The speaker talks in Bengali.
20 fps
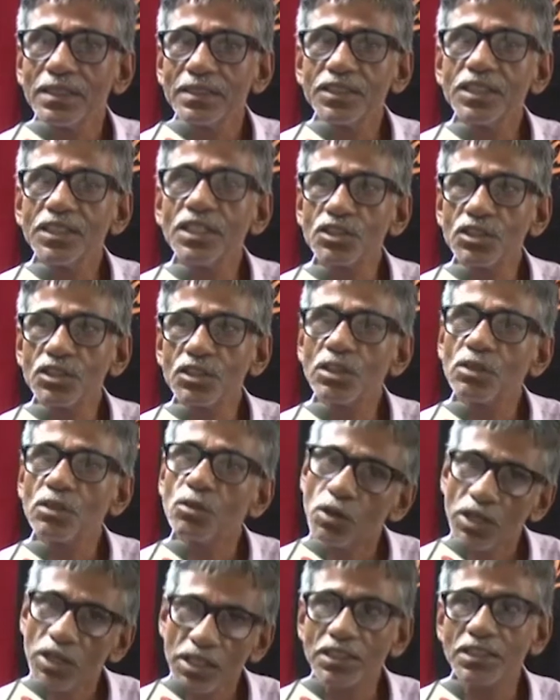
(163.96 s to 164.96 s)
জিএসটি
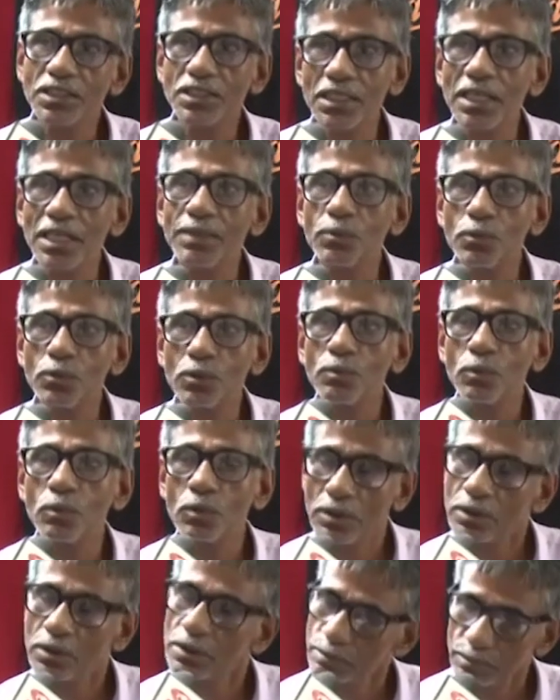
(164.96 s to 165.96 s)
হয়েছে সেটা আমি
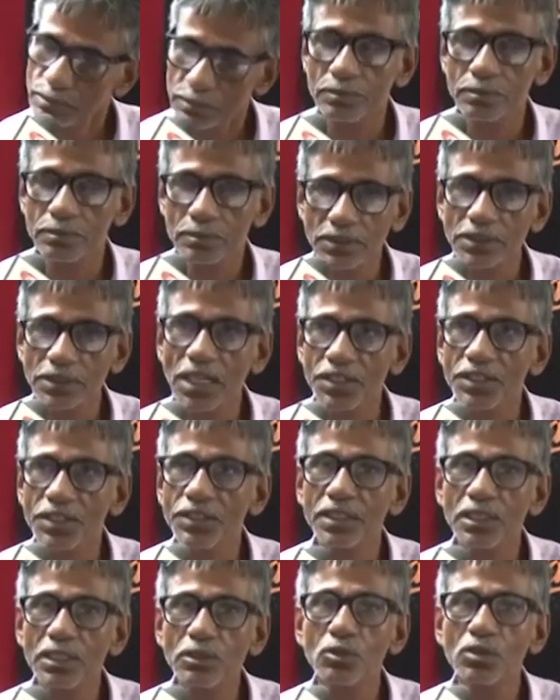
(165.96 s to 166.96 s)
জানি
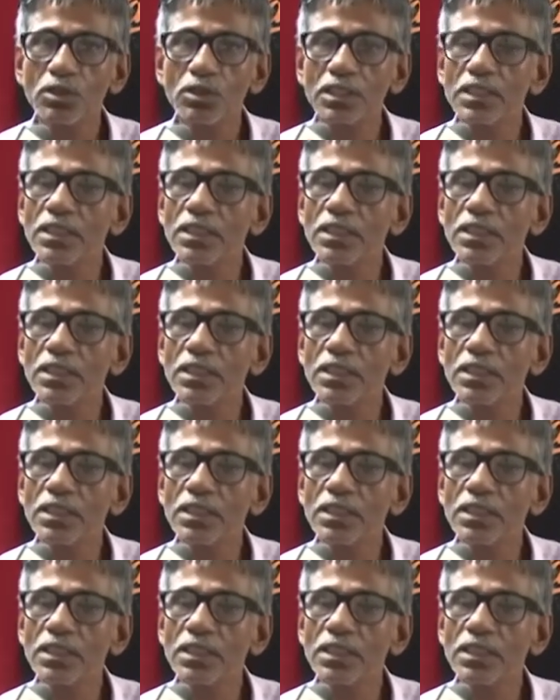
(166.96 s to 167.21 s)
কিন্তু